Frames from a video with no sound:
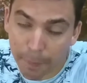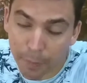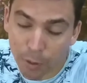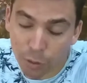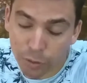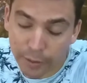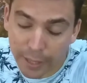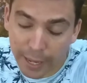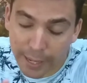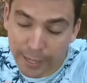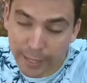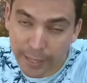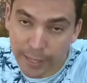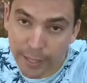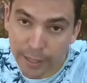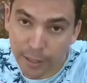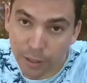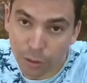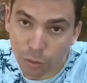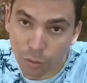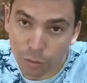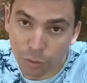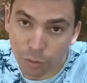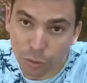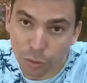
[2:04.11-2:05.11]
Não, tá,
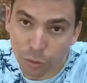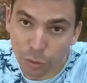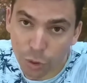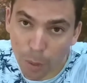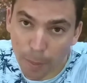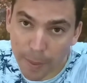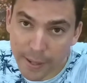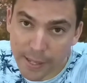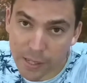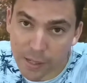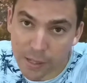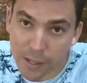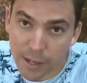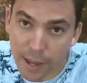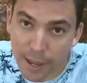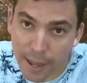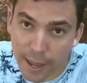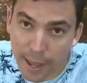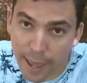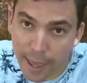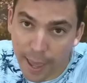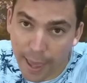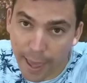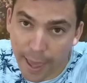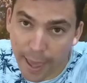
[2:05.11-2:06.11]
não, não tô mais
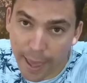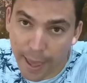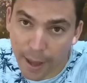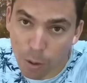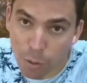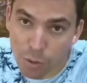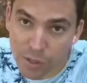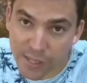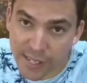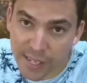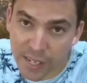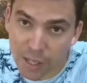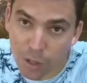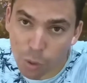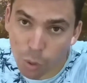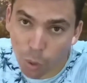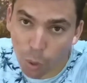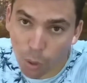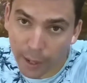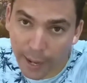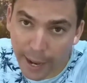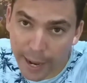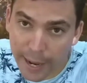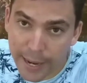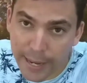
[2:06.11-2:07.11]
é, conseguindo
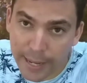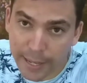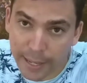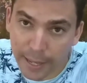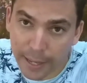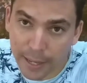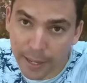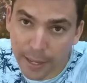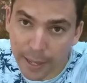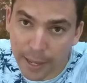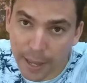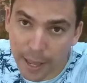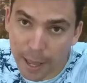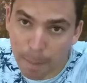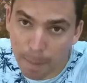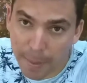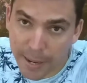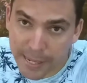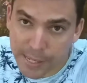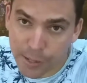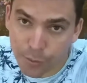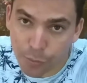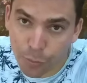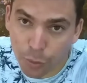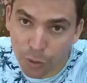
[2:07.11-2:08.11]
colocar link.
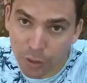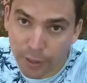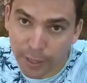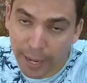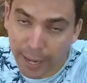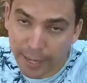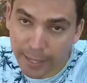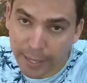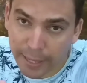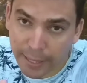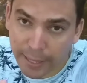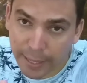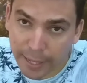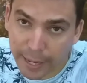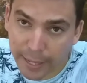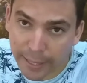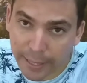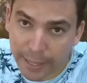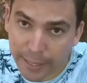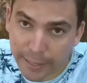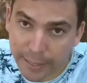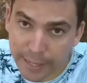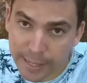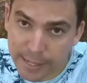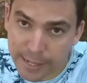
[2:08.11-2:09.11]
Mas eu lá na, na,
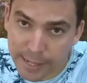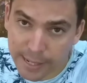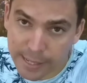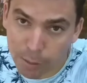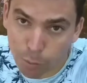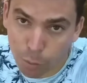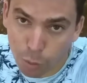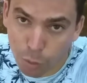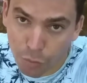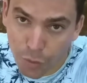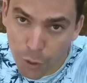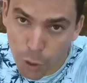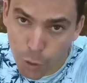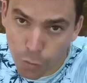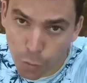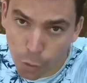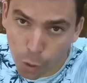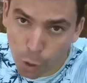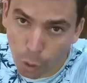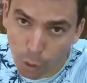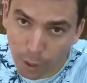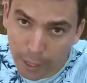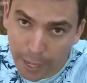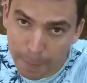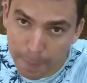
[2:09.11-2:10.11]
na descrição do vídeo vou
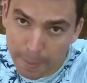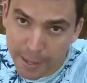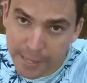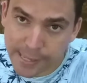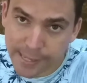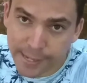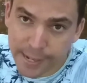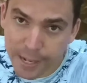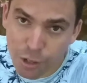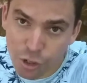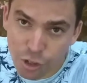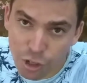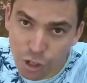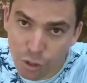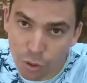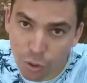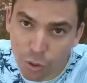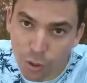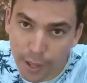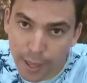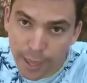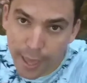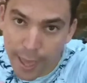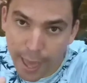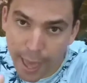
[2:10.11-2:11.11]
colocar bem certinho,
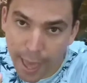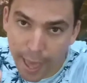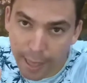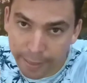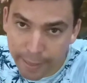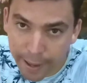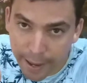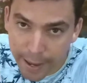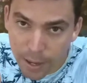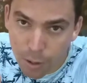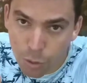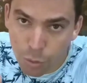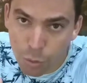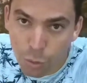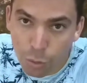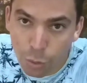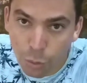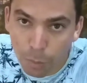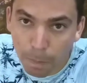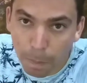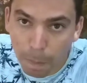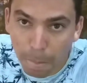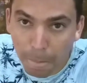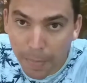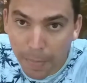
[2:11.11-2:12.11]
é daí
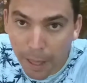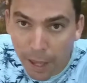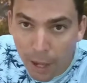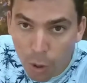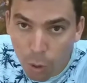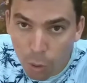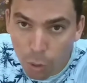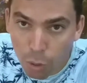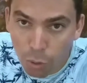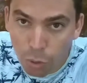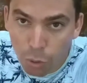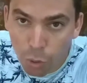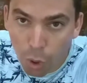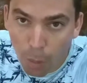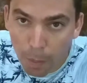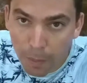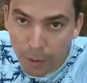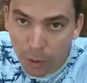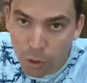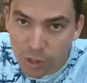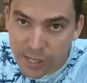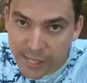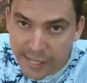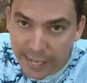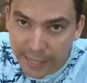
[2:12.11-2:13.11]
o o nome
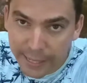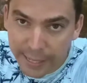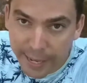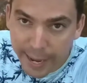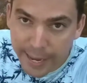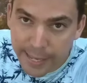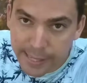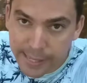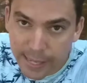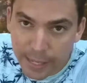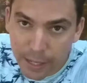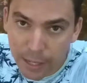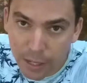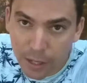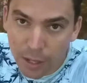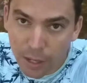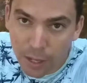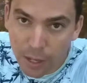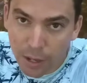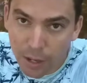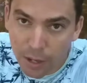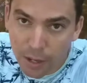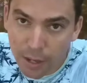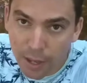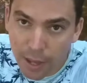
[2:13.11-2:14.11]
dos canais que,
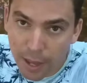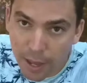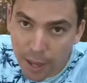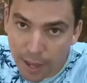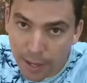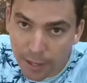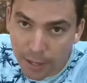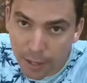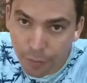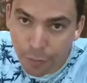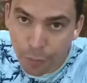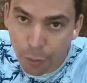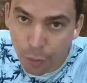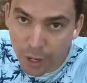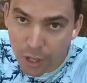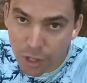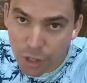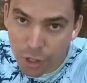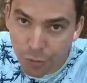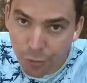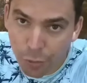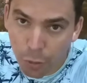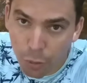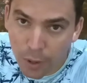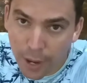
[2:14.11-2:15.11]
que, que foram
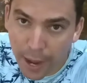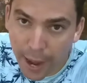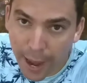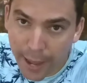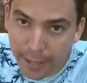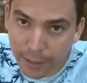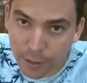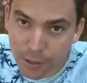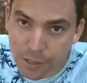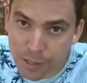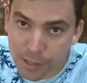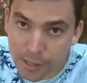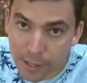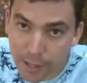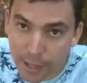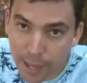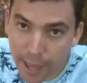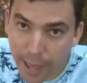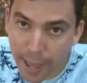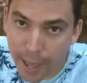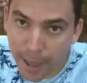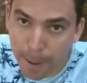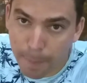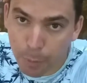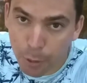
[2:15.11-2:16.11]
divulgados
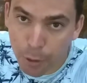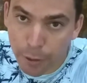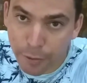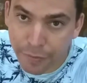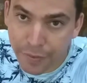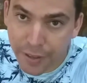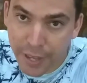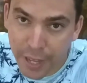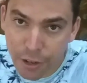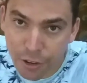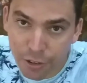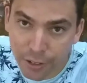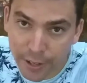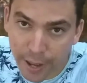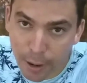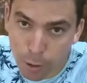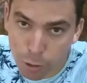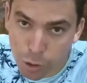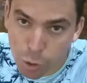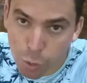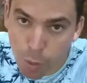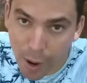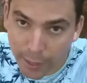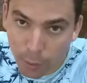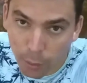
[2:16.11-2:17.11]
é, por vídeo, né? Os
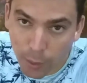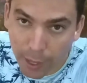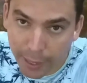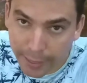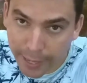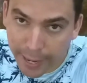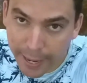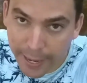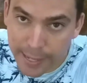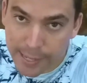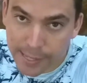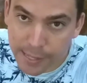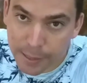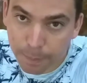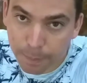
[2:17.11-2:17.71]
quatro canais.